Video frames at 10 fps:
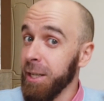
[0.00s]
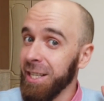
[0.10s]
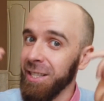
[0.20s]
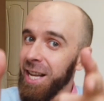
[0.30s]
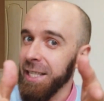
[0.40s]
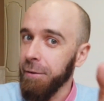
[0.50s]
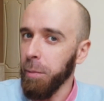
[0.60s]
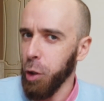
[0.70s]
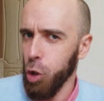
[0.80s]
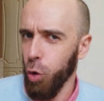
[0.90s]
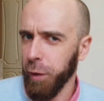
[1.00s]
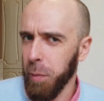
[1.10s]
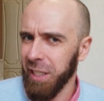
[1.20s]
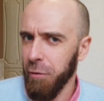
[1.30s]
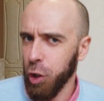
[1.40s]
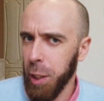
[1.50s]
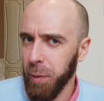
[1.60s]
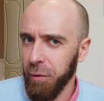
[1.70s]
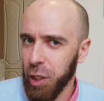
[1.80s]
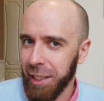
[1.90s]
классной вам тренировки по словесной
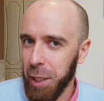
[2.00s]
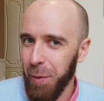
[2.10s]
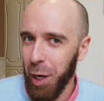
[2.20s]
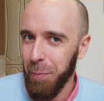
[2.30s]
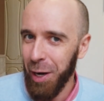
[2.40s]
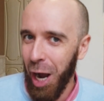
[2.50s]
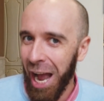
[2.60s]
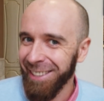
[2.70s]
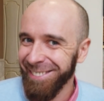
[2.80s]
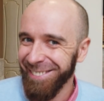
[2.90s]
импровизации. Пока-пока.